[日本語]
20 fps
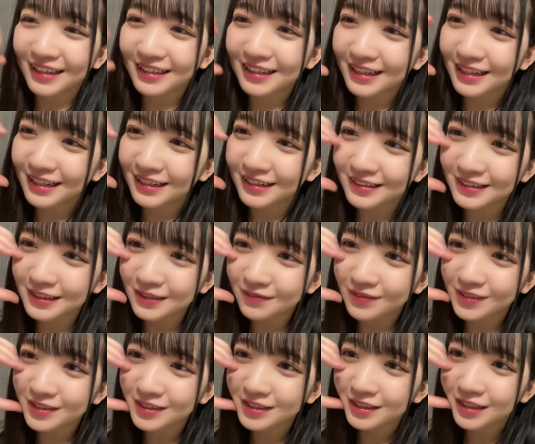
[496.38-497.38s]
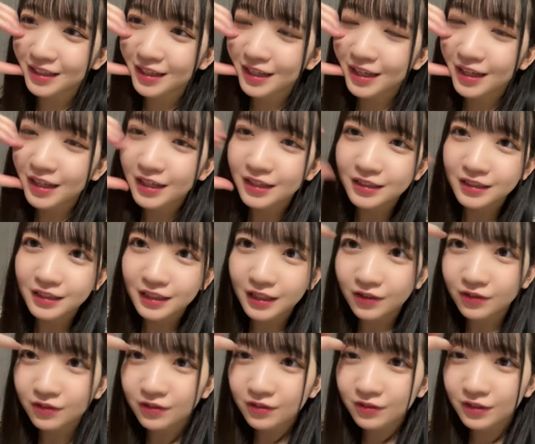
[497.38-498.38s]
ありがとうございます
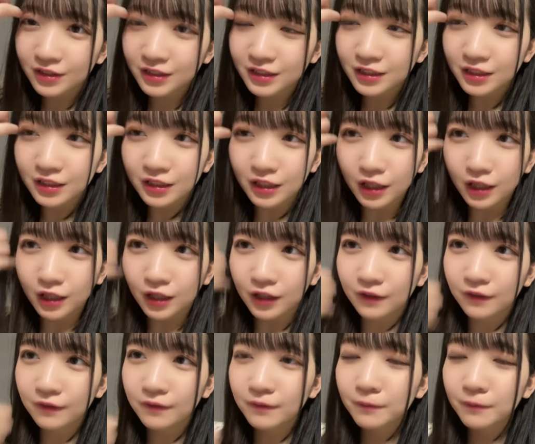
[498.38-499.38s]
チケホル嬉しいね